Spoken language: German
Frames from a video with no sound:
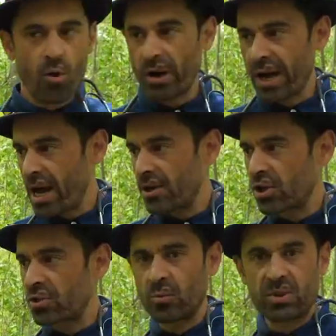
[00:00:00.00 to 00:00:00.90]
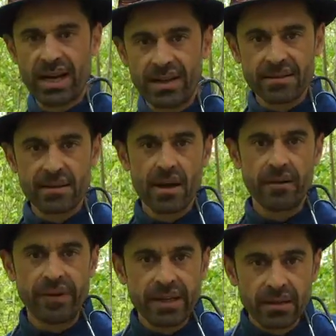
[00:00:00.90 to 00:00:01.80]
organische Substanz
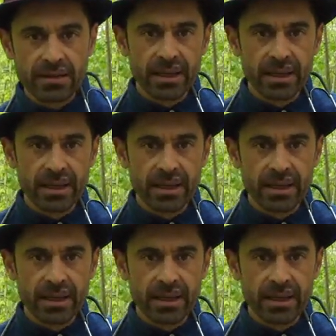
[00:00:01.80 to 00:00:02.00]
wieder